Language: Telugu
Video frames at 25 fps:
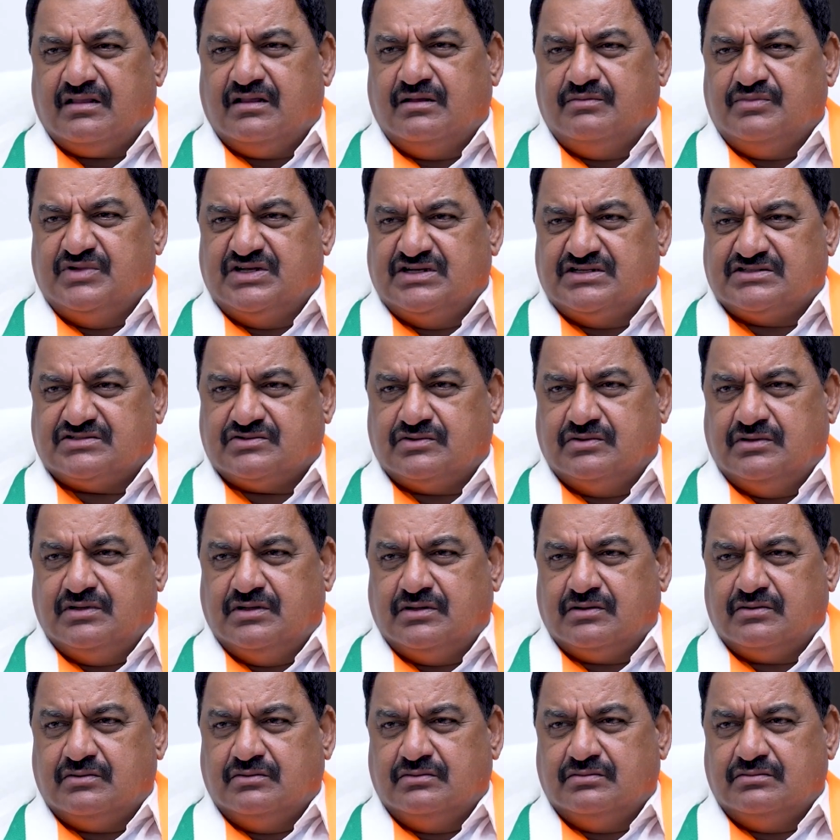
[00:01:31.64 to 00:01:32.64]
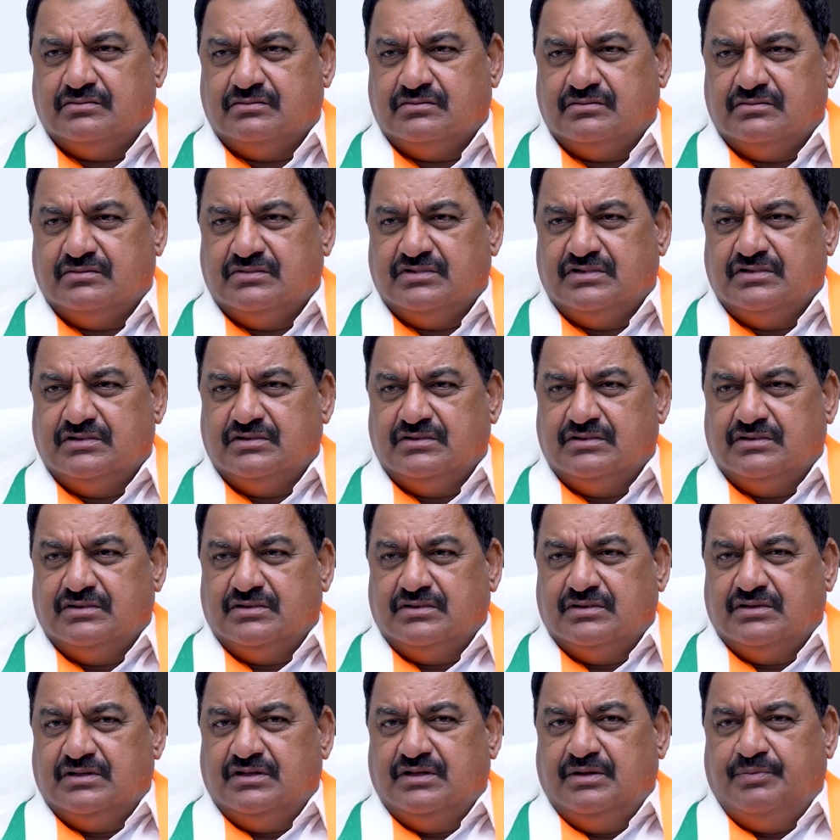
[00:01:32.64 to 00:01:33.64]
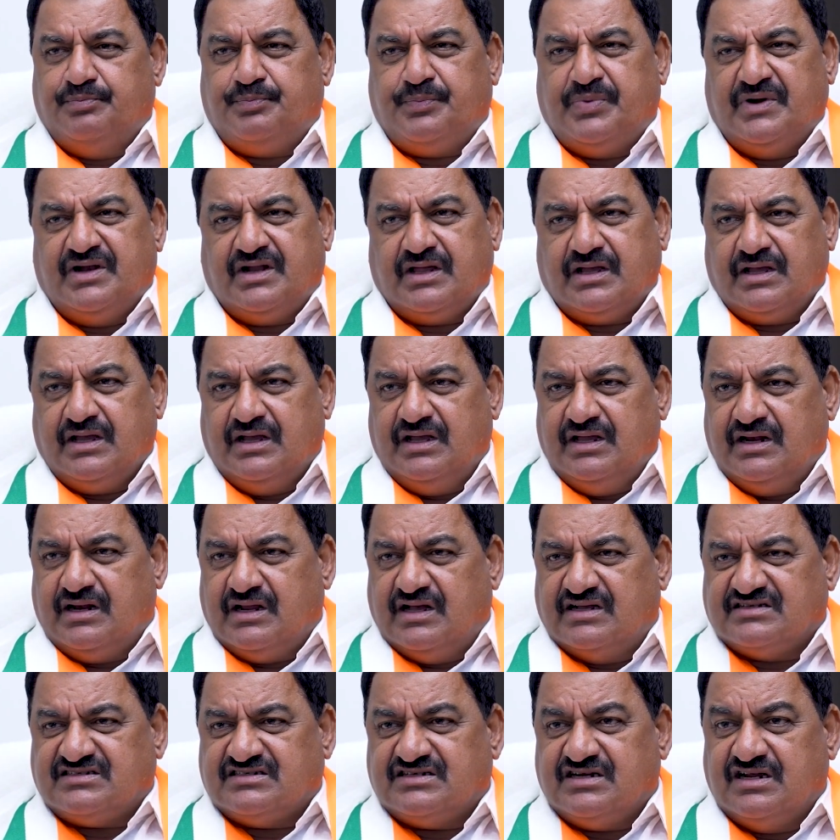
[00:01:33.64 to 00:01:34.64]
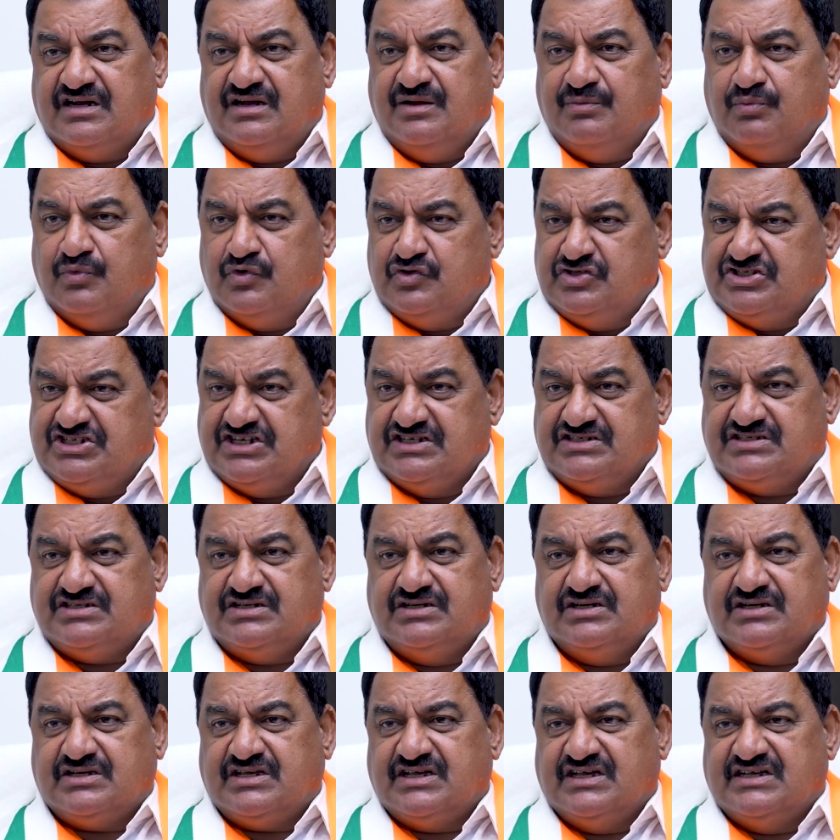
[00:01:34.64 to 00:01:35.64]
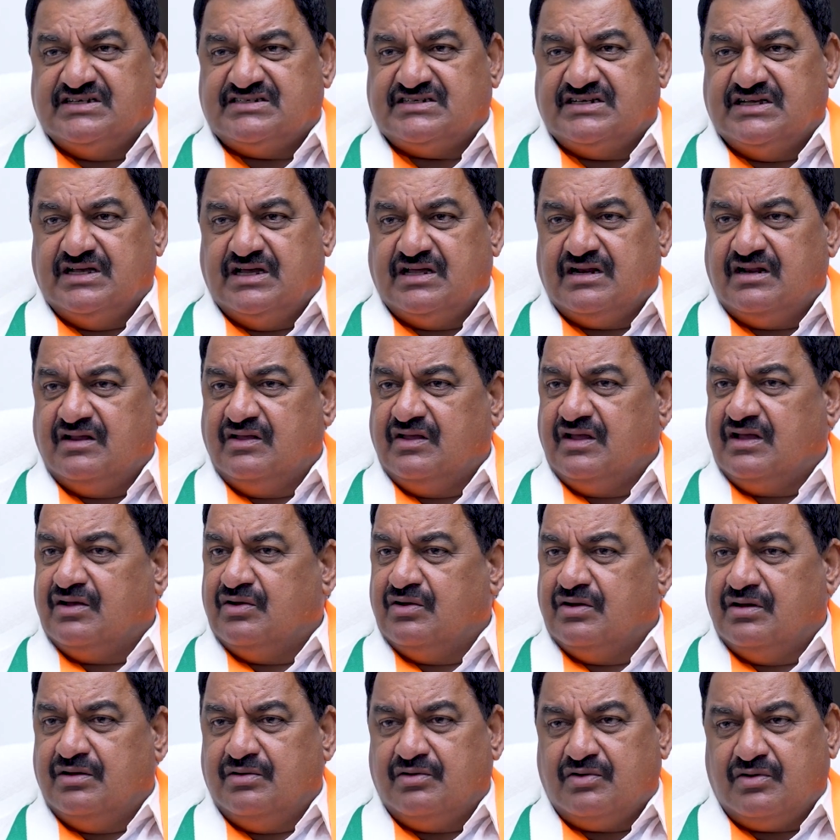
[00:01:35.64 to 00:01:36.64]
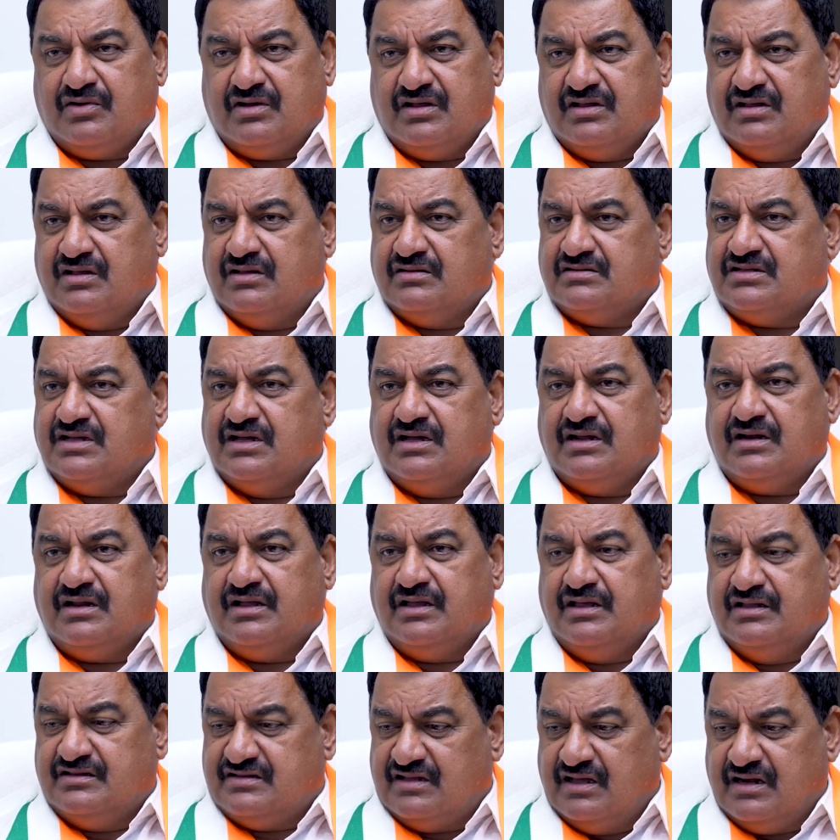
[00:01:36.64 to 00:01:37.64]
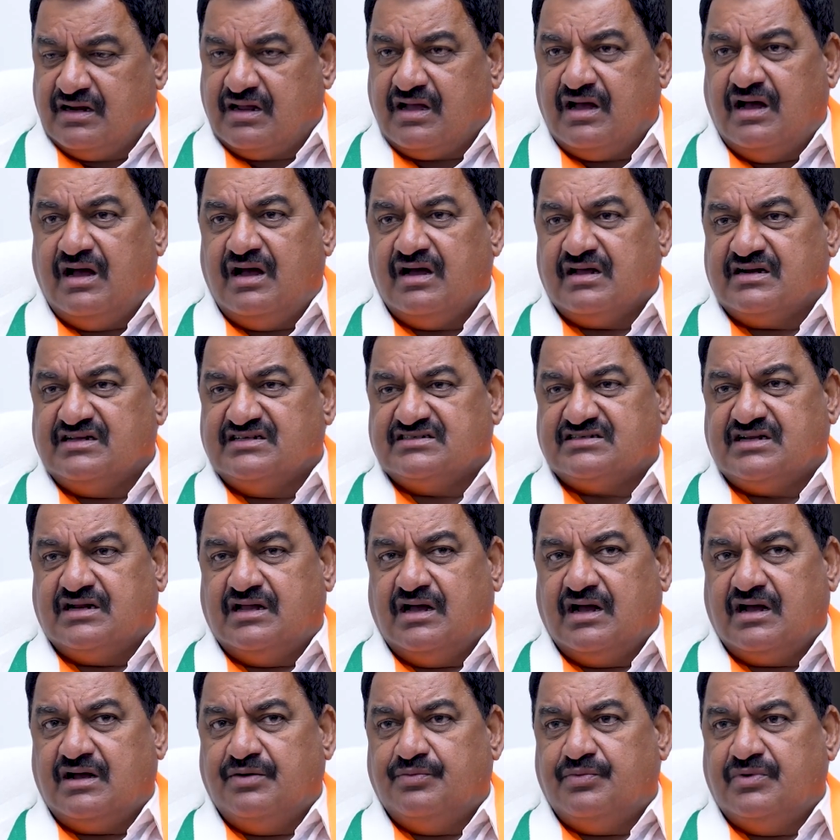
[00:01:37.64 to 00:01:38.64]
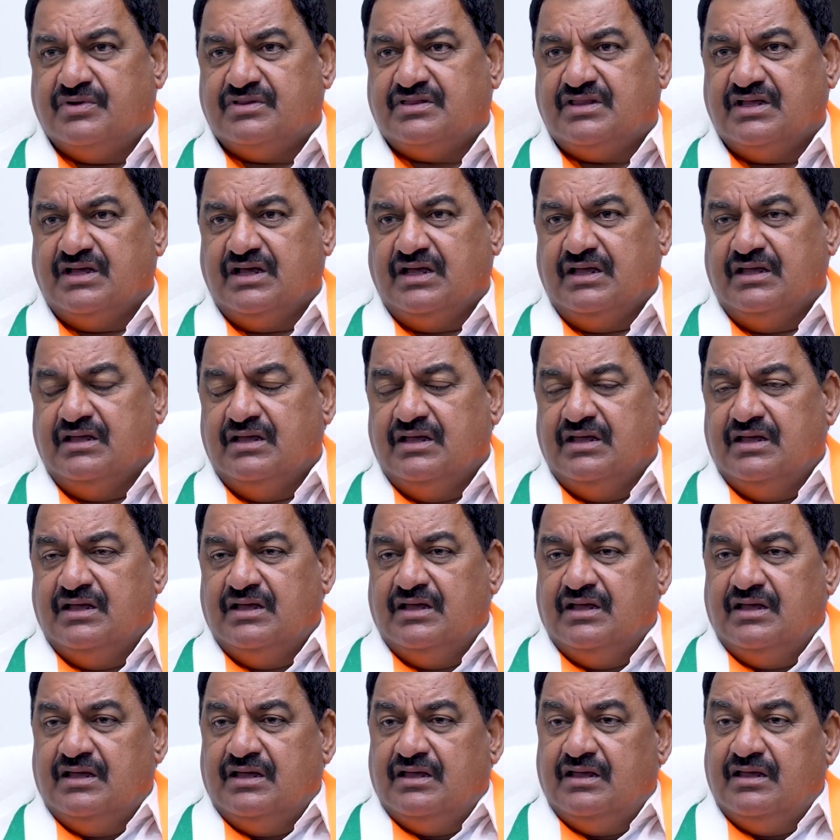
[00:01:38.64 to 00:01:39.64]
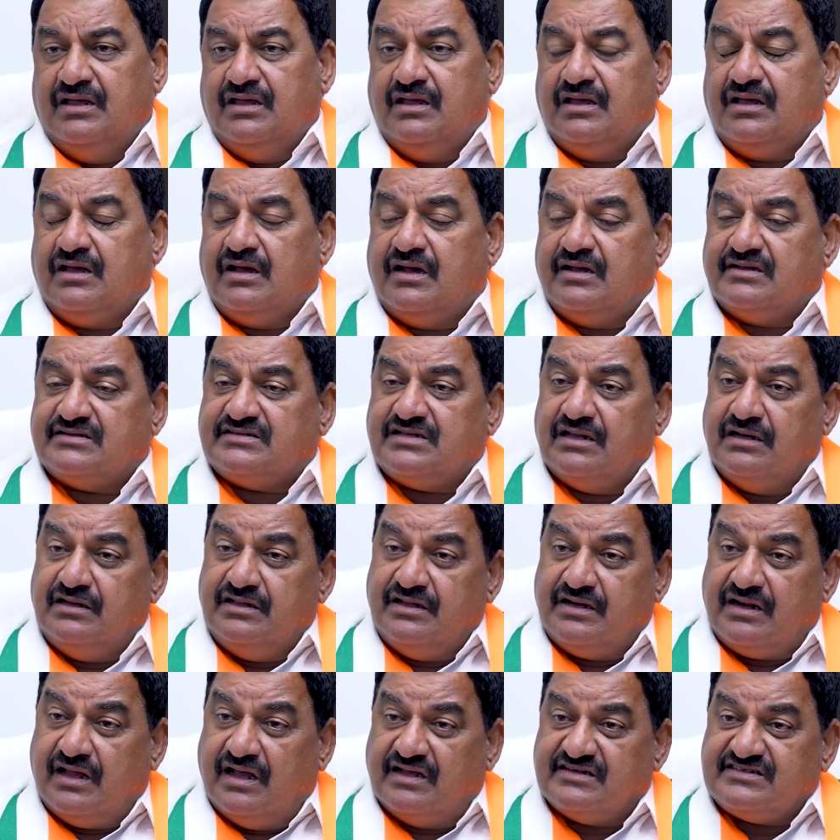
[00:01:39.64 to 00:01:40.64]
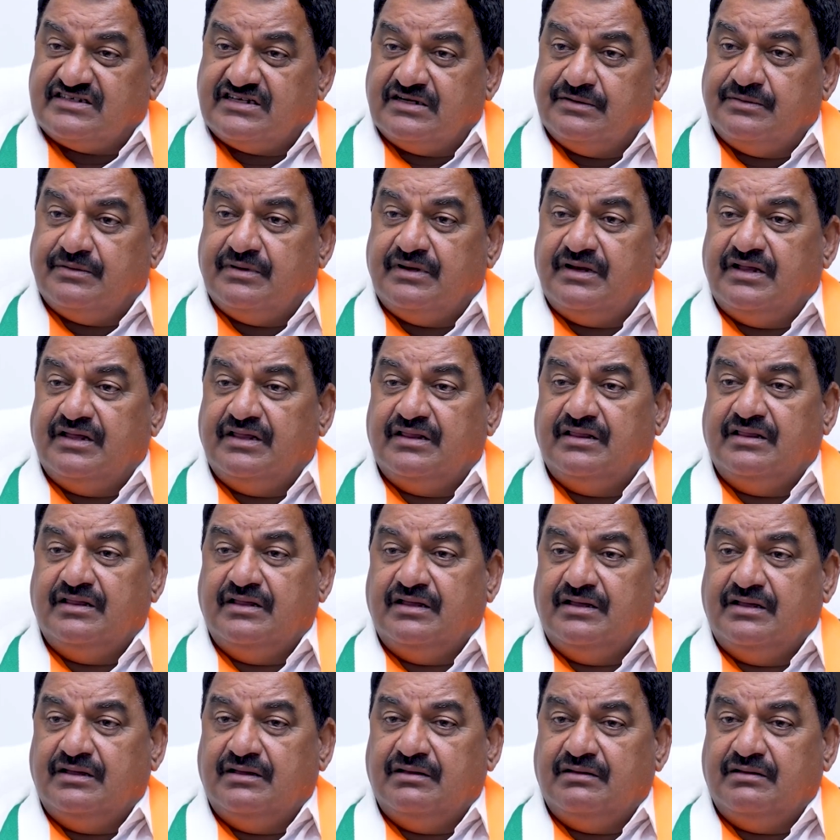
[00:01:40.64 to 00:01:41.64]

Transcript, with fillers: అర్థం చేసుకున్నారు ఇప్పటికే ఈ రాష్ట్రాన్ని ముంచేసిండు కేసీఆర్ ఇంకా ఒక్కసారి ఈసారి కాంగ్రెస్ రాకపోతే ఇక అసలు ఈ రాష్ట్రం అనేది